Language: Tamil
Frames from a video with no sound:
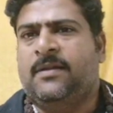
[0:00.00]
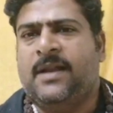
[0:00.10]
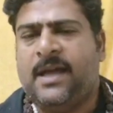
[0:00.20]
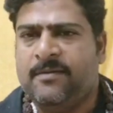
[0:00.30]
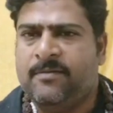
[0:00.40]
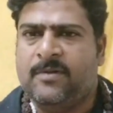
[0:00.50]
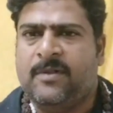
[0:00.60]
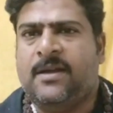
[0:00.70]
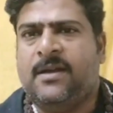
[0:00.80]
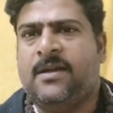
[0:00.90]
நான் இவ்வளோ
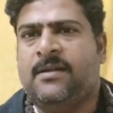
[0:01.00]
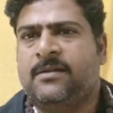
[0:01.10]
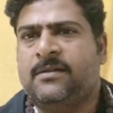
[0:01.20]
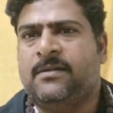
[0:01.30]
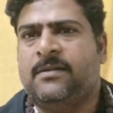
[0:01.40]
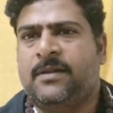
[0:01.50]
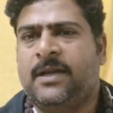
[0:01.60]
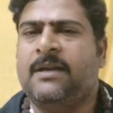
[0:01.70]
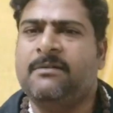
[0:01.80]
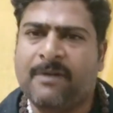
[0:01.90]
தாங்க
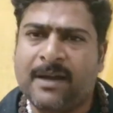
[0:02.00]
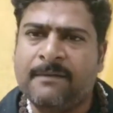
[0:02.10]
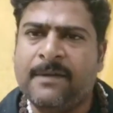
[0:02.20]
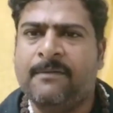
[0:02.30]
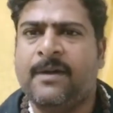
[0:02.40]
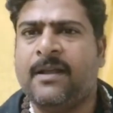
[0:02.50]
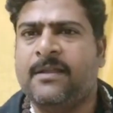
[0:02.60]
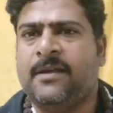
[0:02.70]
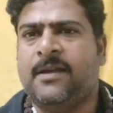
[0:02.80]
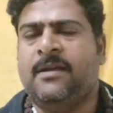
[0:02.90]
எனக்கு வரவே
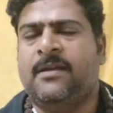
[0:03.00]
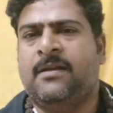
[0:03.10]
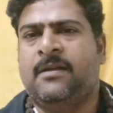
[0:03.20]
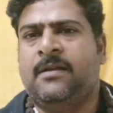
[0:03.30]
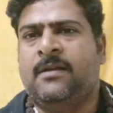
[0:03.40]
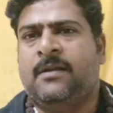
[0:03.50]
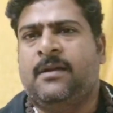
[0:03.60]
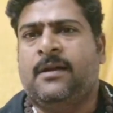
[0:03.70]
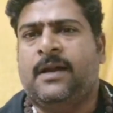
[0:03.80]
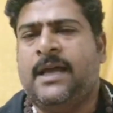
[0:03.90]
வராதுங்க
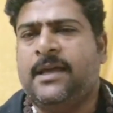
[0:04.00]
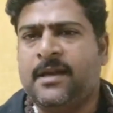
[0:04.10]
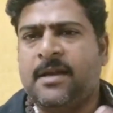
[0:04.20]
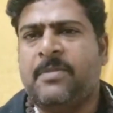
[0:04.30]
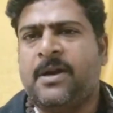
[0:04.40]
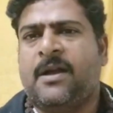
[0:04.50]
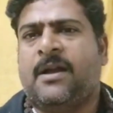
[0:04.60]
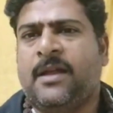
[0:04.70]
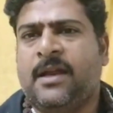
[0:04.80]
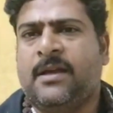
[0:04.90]
நான் என்ன பண்ணாலும்